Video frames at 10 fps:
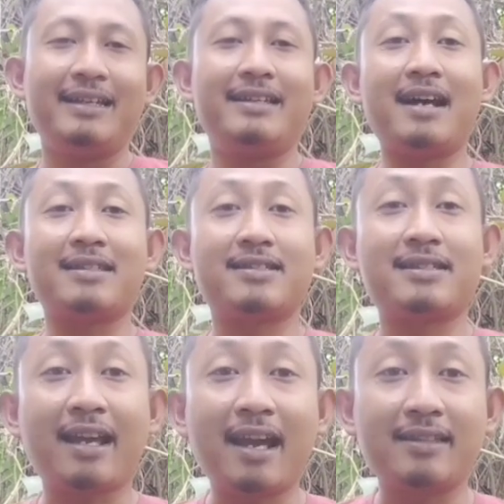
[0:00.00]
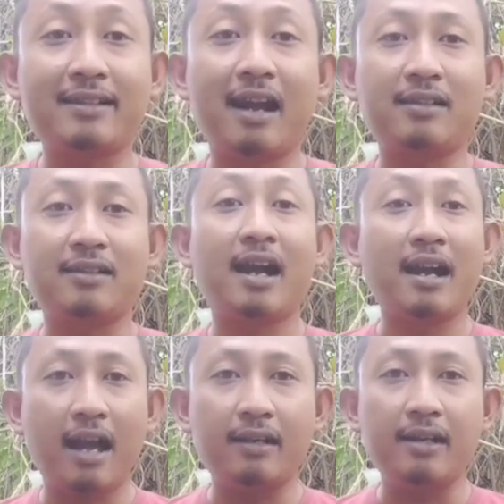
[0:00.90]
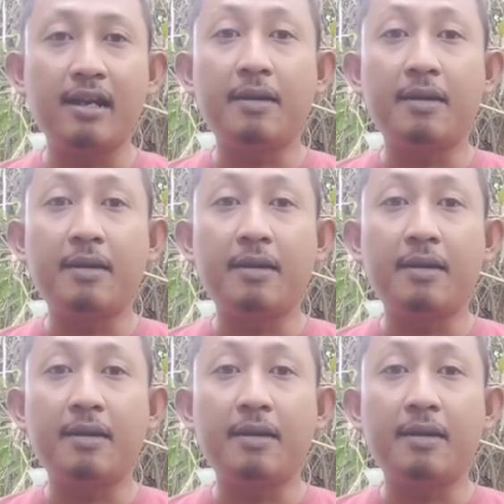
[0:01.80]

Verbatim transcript: yang secara terang-terangan